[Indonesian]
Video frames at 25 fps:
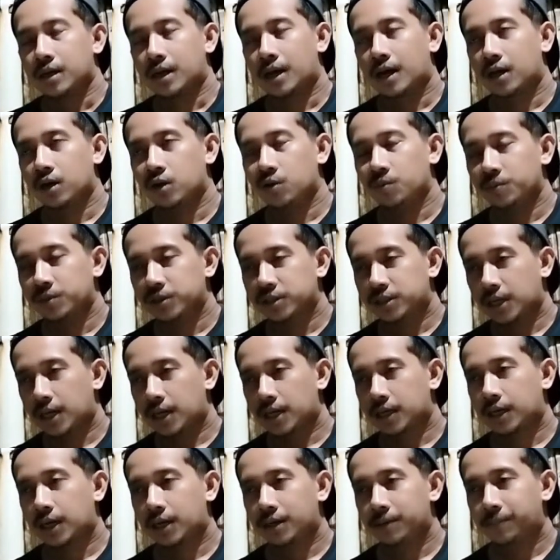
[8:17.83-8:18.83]
kalau
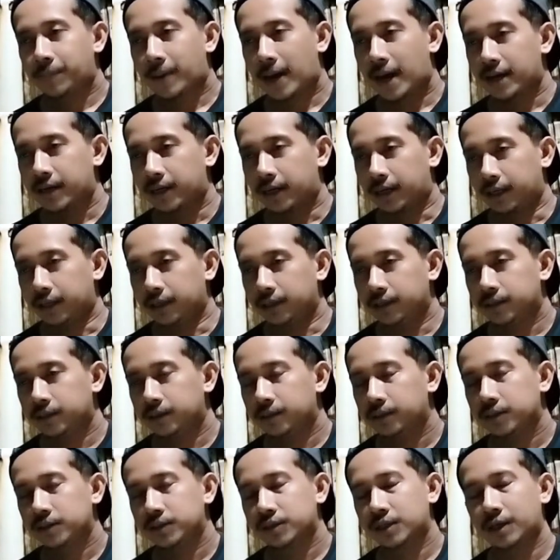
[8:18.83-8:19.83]
misalkan panen
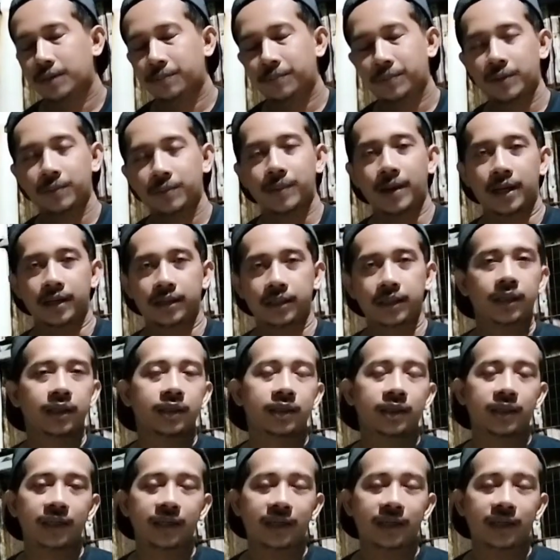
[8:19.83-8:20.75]
saya pribadi